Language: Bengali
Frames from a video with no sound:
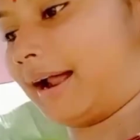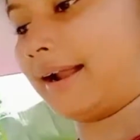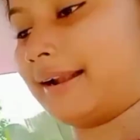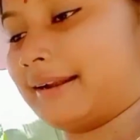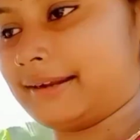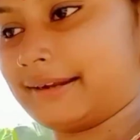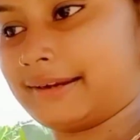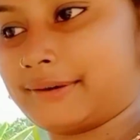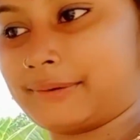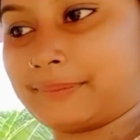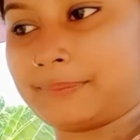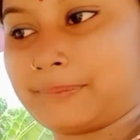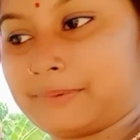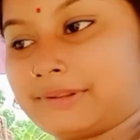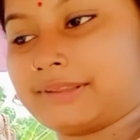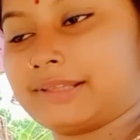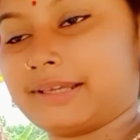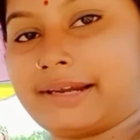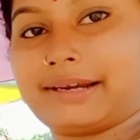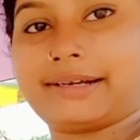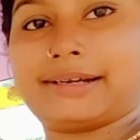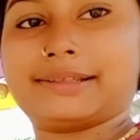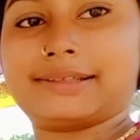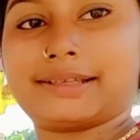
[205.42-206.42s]
আলের ওপর
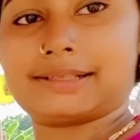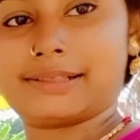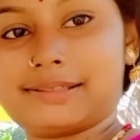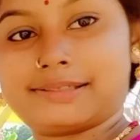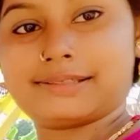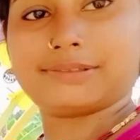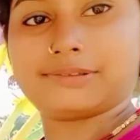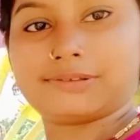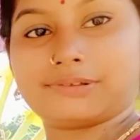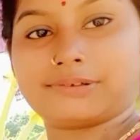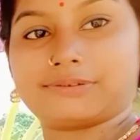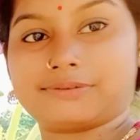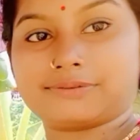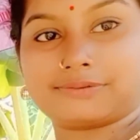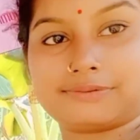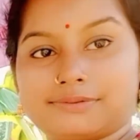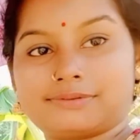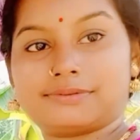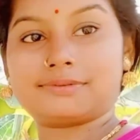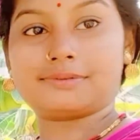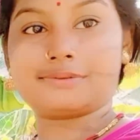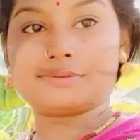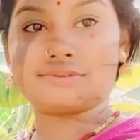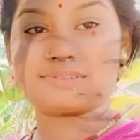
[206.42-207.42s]
দিয়ে হেঁটে যাচ্ছি তো
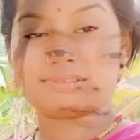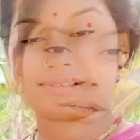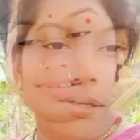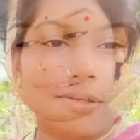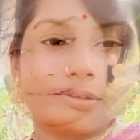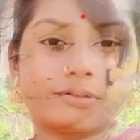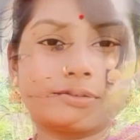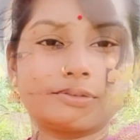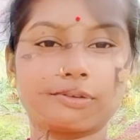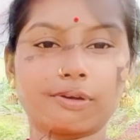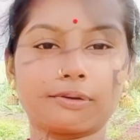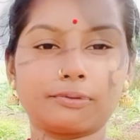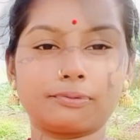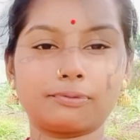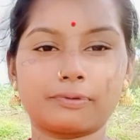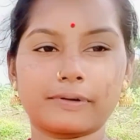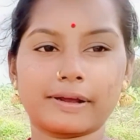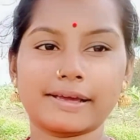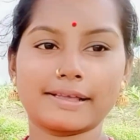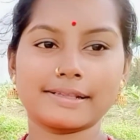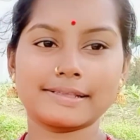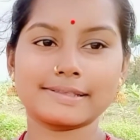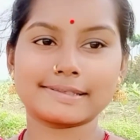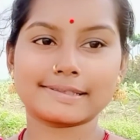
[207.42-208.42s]

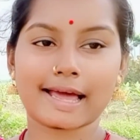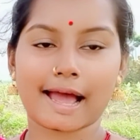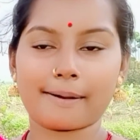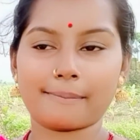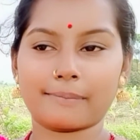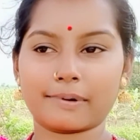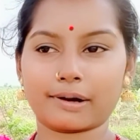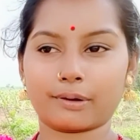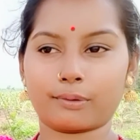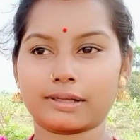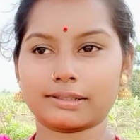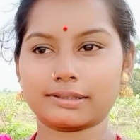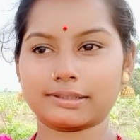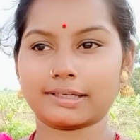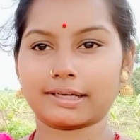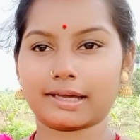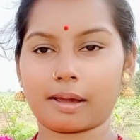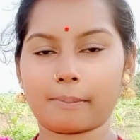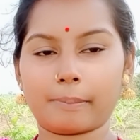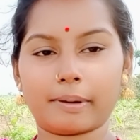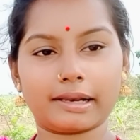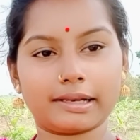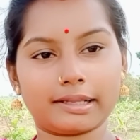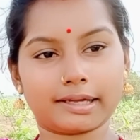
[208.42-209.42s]
ফ্রেন্ডস আমরা ওখান থেকে
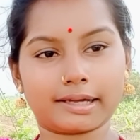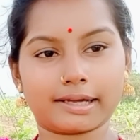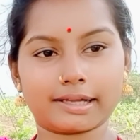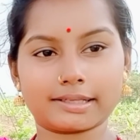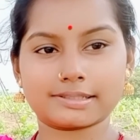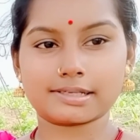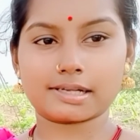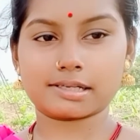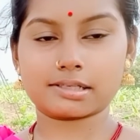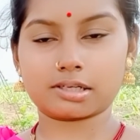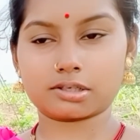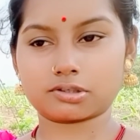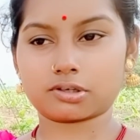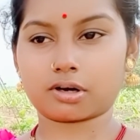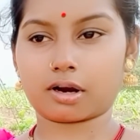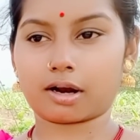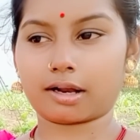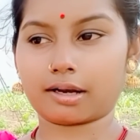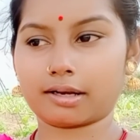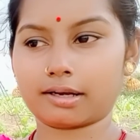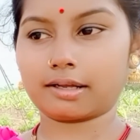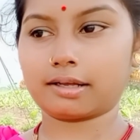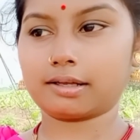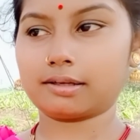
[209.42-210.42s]
বেরিয়ে গেছি আজকে
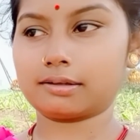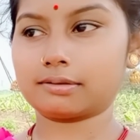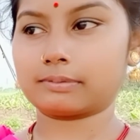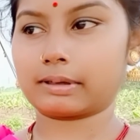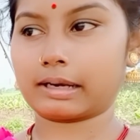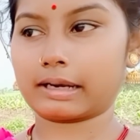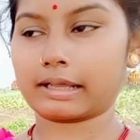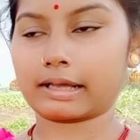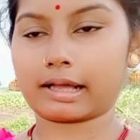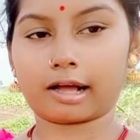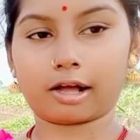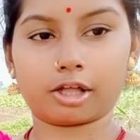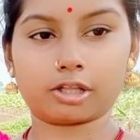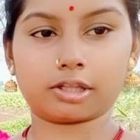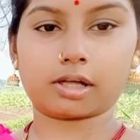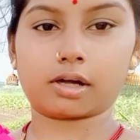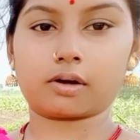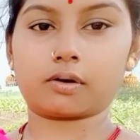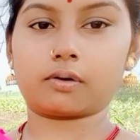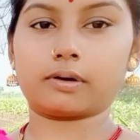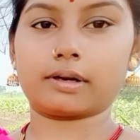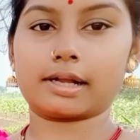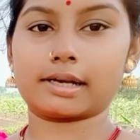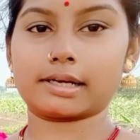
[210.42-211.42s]
সকালে মানে খাওয়া দাওয়া
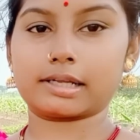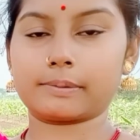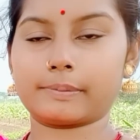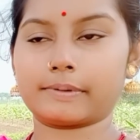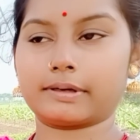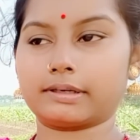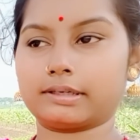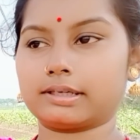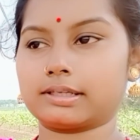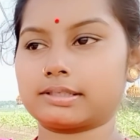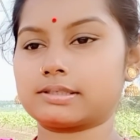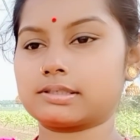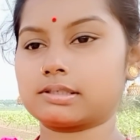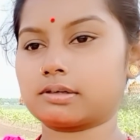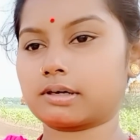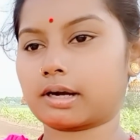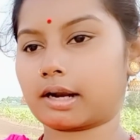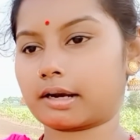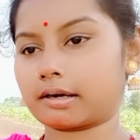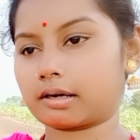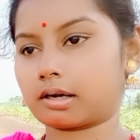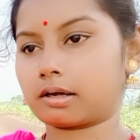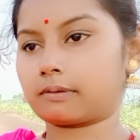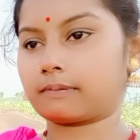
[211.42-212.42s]
করে আর কি বেরিয়েছি
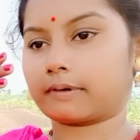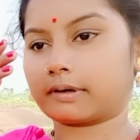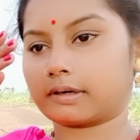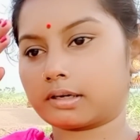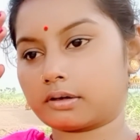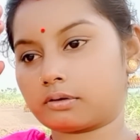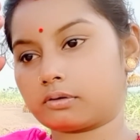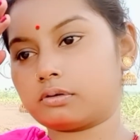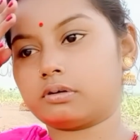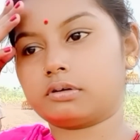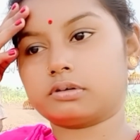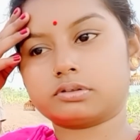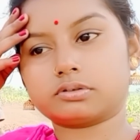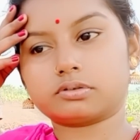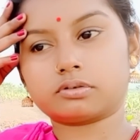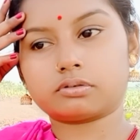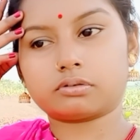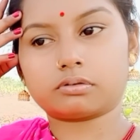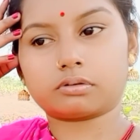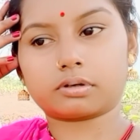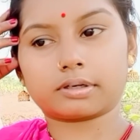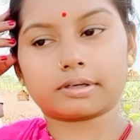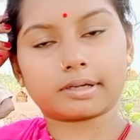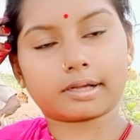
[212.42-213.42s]
রান্না বান্না করলে তো
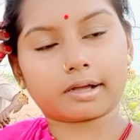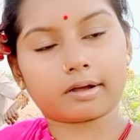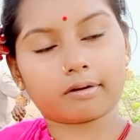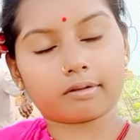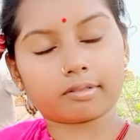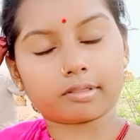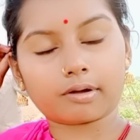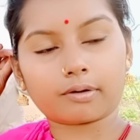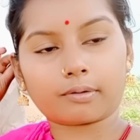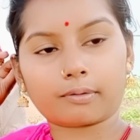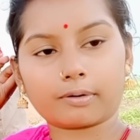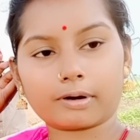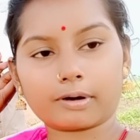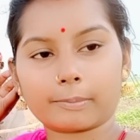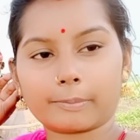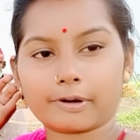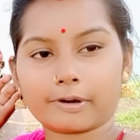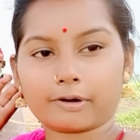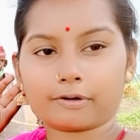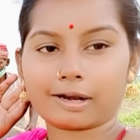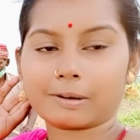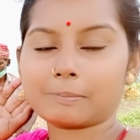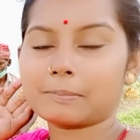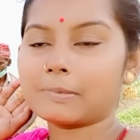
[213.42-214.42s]
ওখানে খাওয়া দাওয়া করে
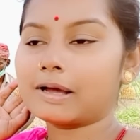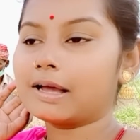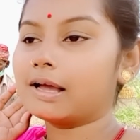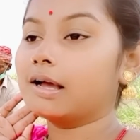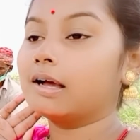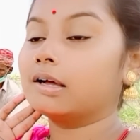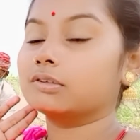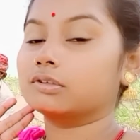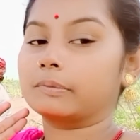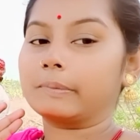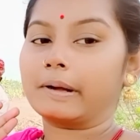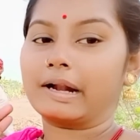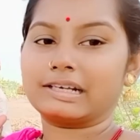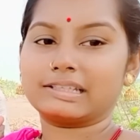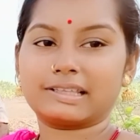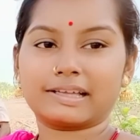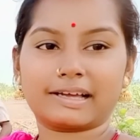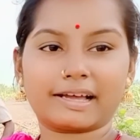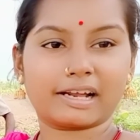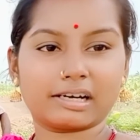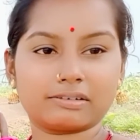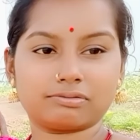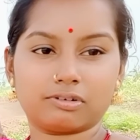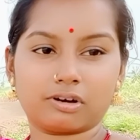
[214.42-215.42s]
বেরোলাম তো বাড়ি
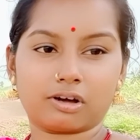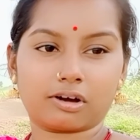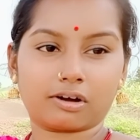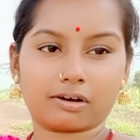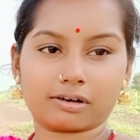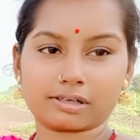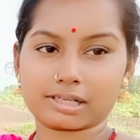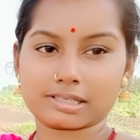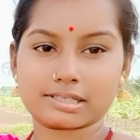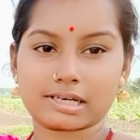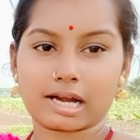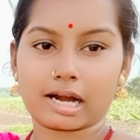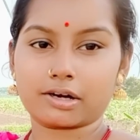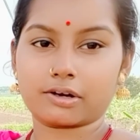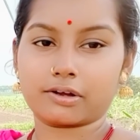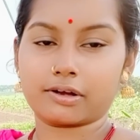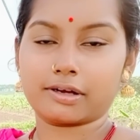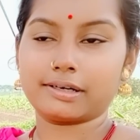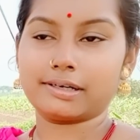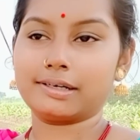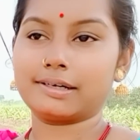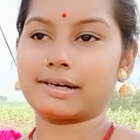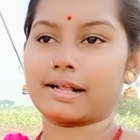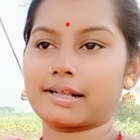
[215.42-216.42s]
থেকে আর ব্লগ করা স্টার্ট
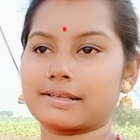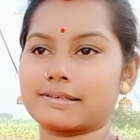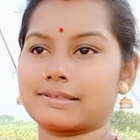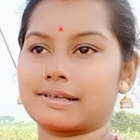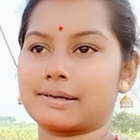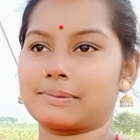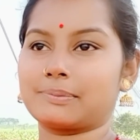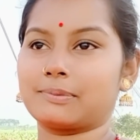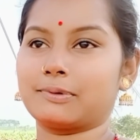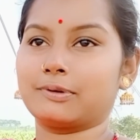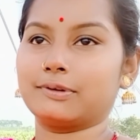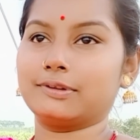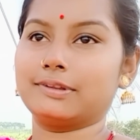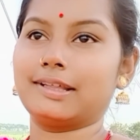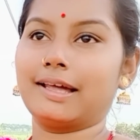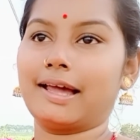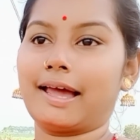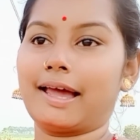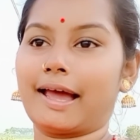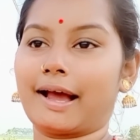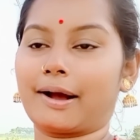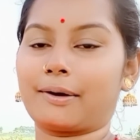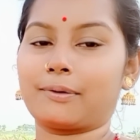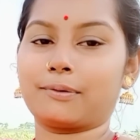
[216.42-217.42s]
হয়নি রাস্তার মধ্যে
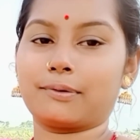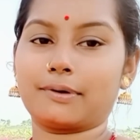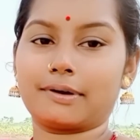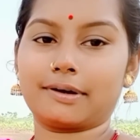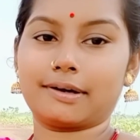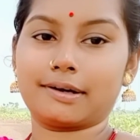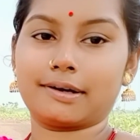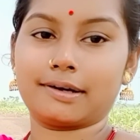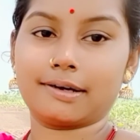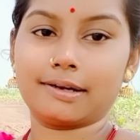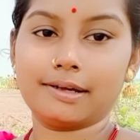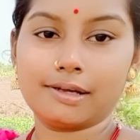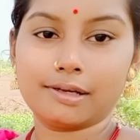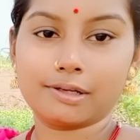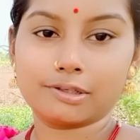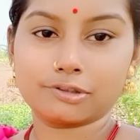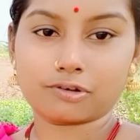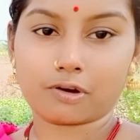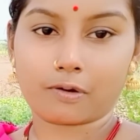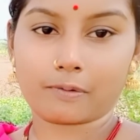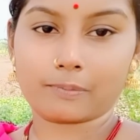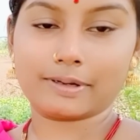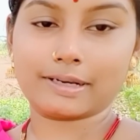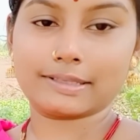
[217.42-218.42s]
এখন সবাই
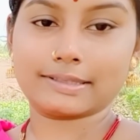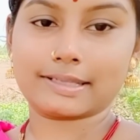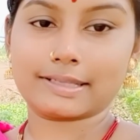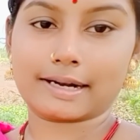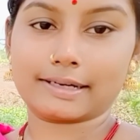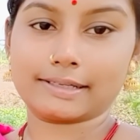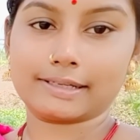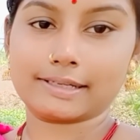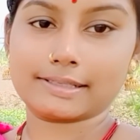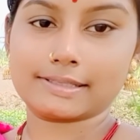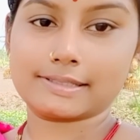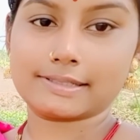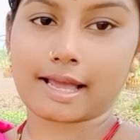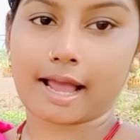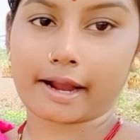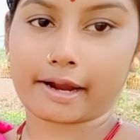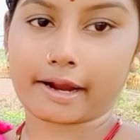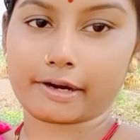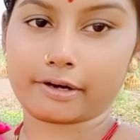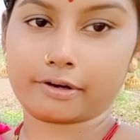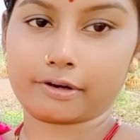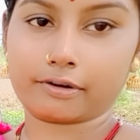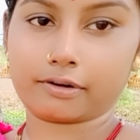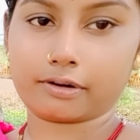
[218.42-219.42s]
মিলে দাঁড়িয়েছি আখের
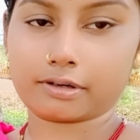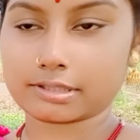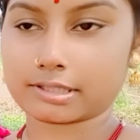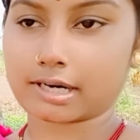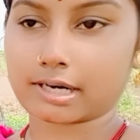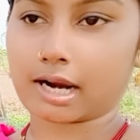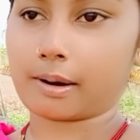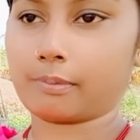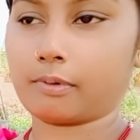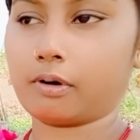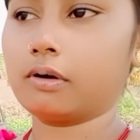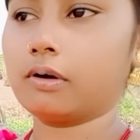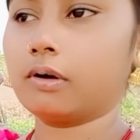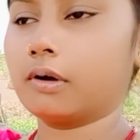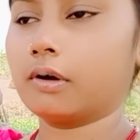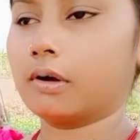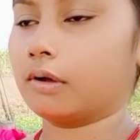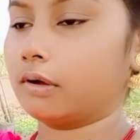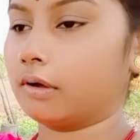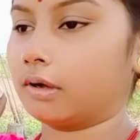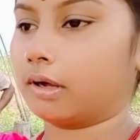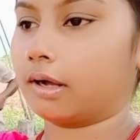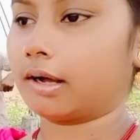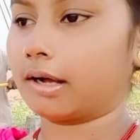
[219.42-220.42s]
রস খাবো
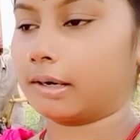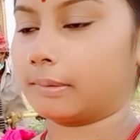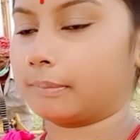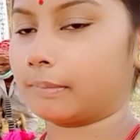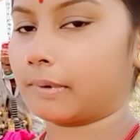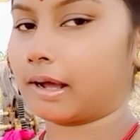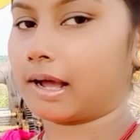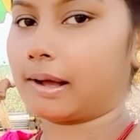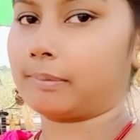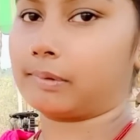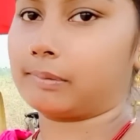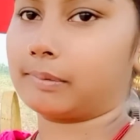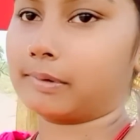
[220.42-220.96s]
আর মা বাবা